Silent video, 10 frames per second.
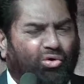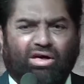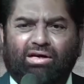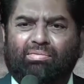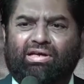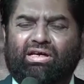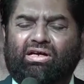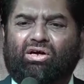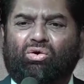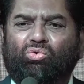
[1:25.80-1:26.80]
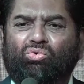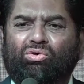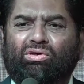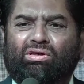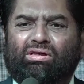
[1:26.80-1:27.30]
और अगर मैं ये कहूँ
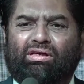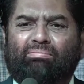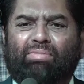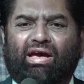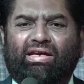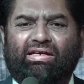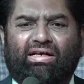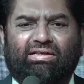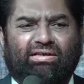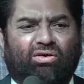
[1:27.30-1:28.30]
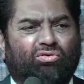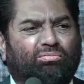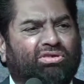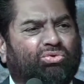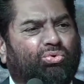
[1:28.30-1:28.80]
कि बहरिया
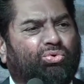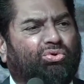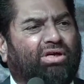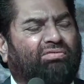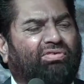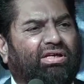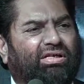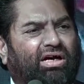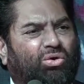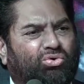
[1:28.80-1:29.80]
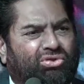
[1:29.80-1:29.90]
टाउन मसूद अलवी का